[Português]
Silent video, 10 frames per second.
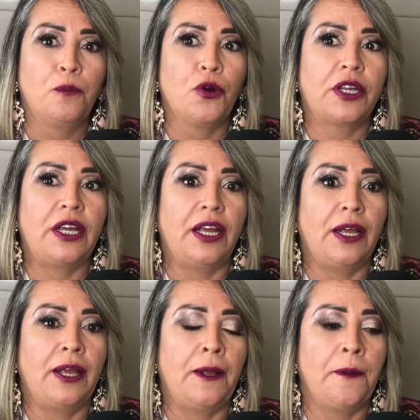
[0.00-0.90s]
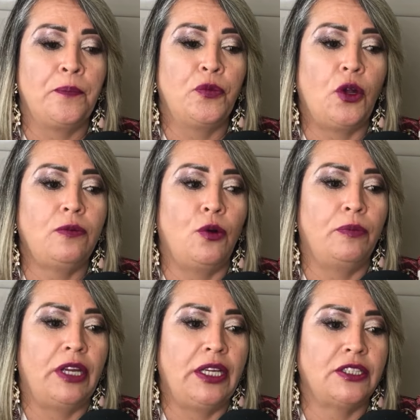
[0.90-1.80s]
porque
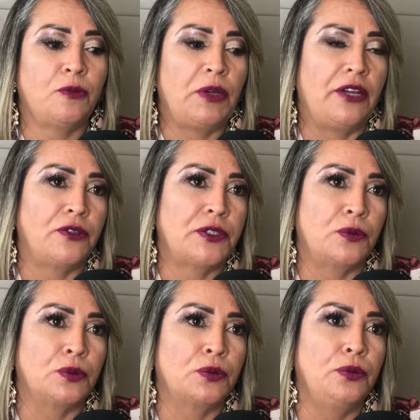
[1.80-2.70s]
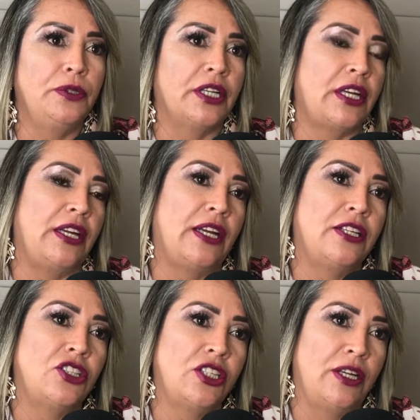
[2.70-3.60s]
normalmente, pela nossa cultura, quem é
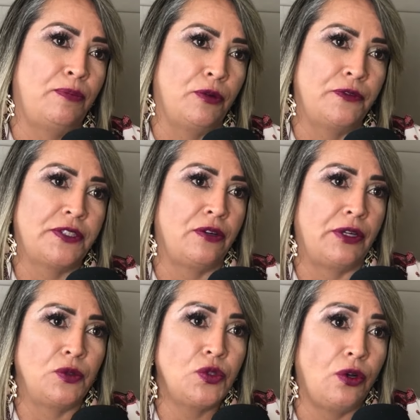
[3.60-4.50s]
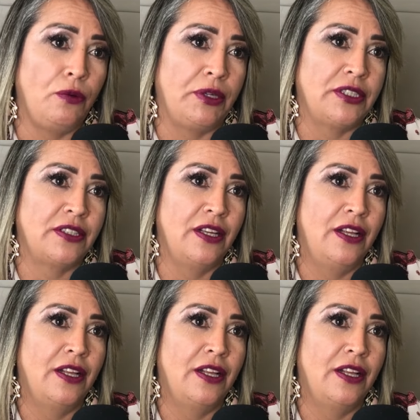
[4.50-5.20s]
que tinha profissão eram os homens.